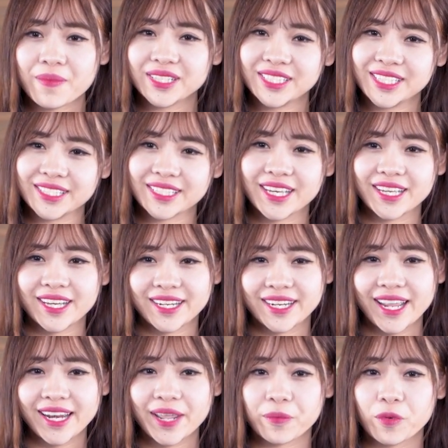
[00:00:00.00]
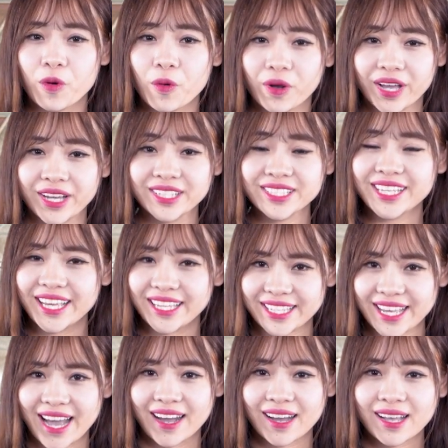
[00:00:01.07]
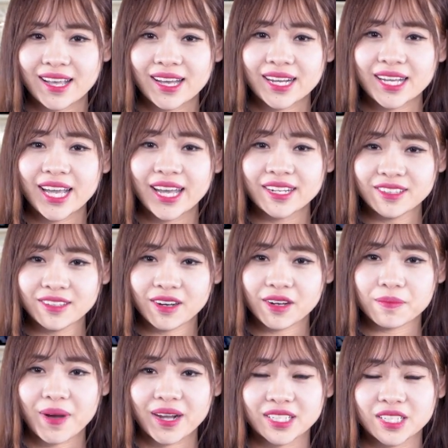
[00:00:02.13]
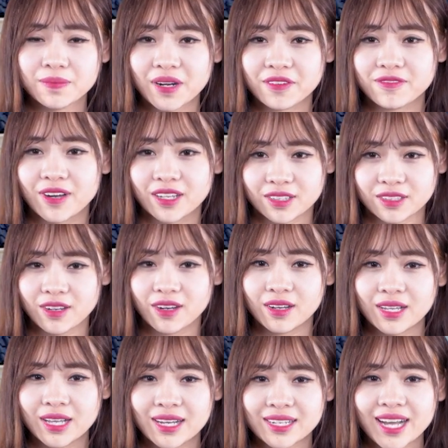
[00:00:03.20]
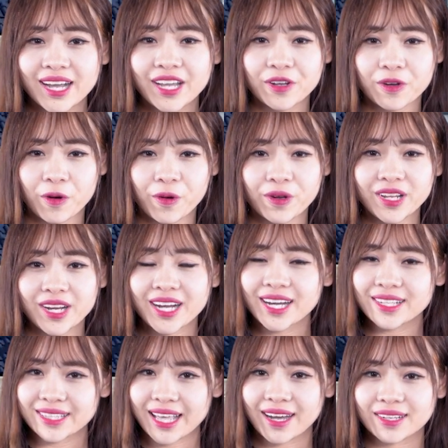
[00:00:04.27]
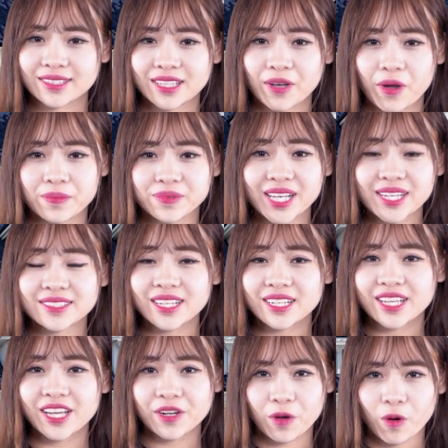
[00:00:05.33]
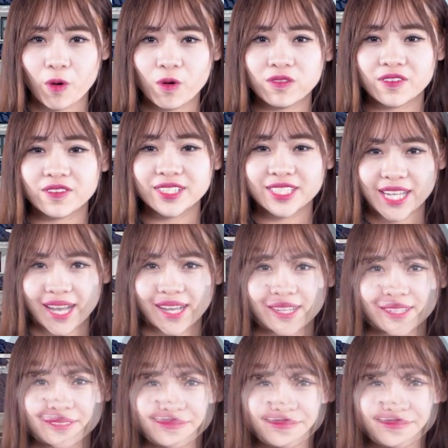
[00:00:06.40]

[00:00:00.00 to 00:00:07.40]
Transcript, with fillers: mà chỉ thể hiện nét đẹp cổ kính nhẹ nhàng, ghi ấn tượng bằng những mặt phẳng tường, các hình khối được khắc tặc tạo cảm giác rất kiên cố và vững chãi.